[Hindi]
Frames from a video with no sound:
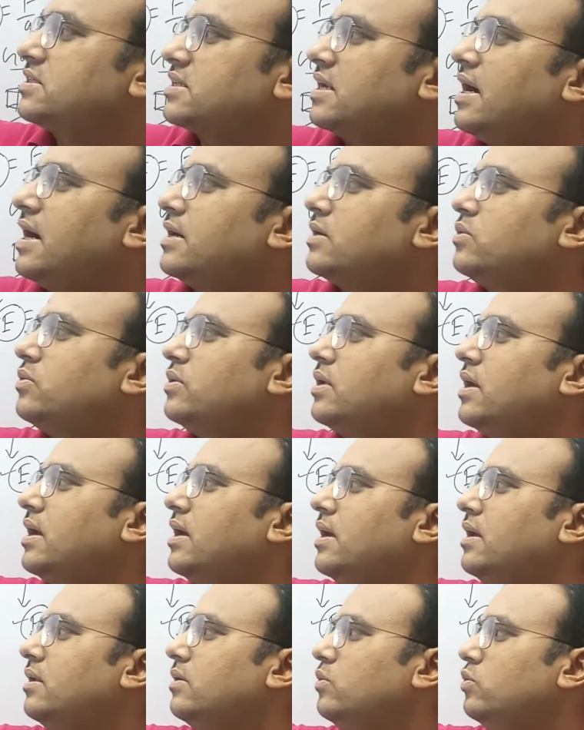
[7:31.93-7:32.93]
स्टार्ट हो रहा
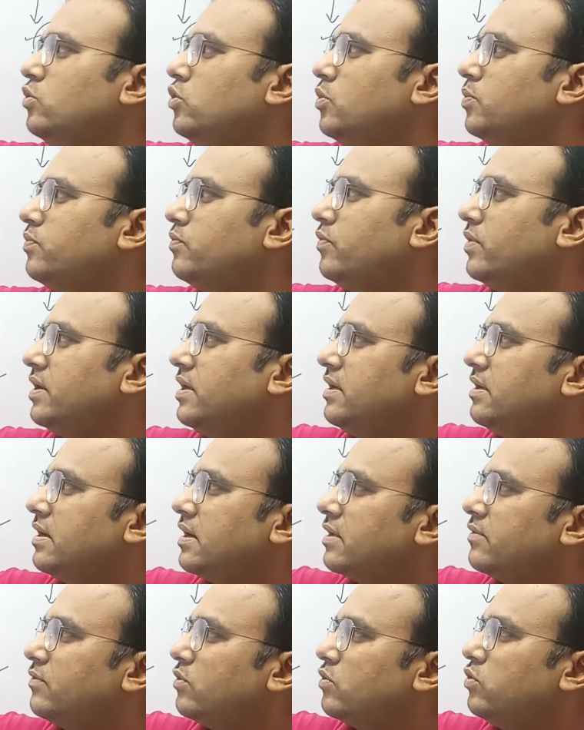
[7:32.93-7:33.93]
है लूप वहीं
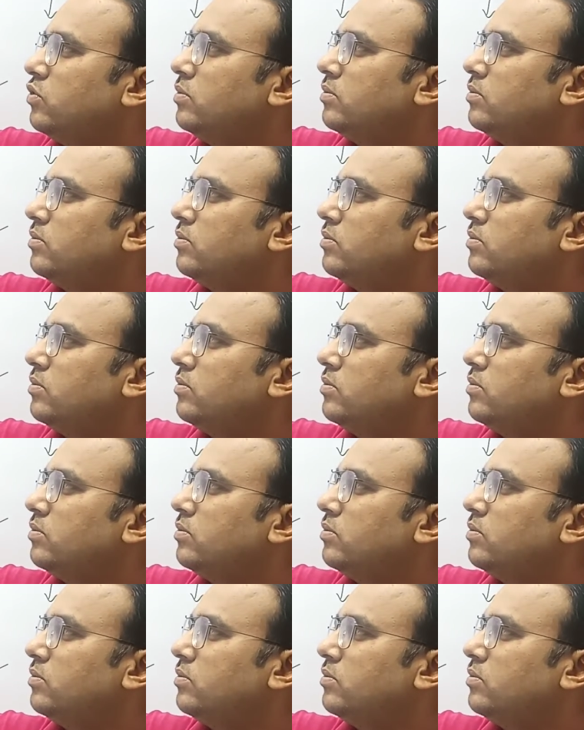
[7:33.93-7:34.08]
अगर वो